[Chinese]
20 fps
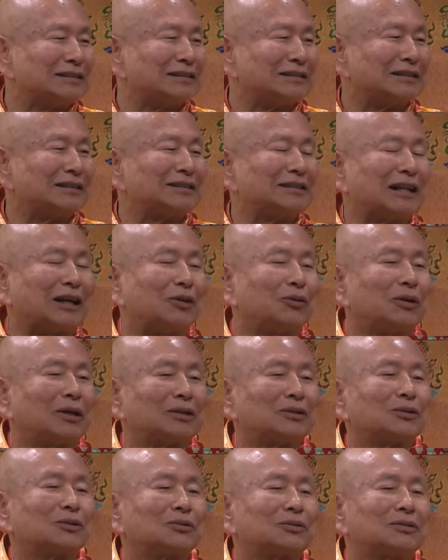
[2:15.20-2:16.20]
你讲话
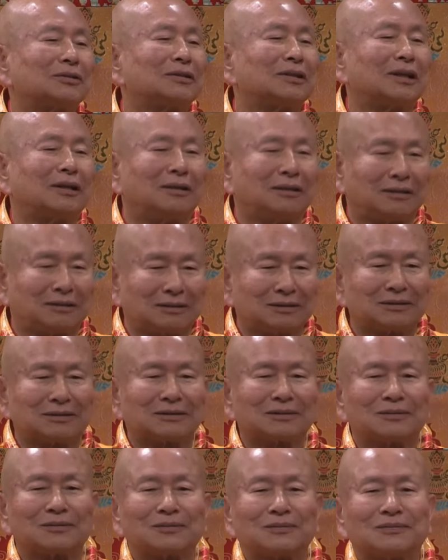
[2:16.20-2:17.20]
就是了。
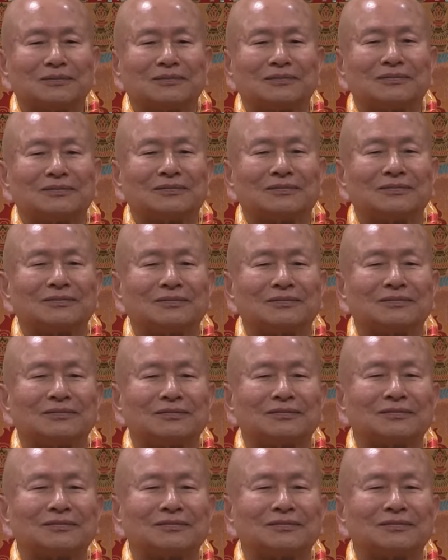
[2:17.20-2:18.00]
是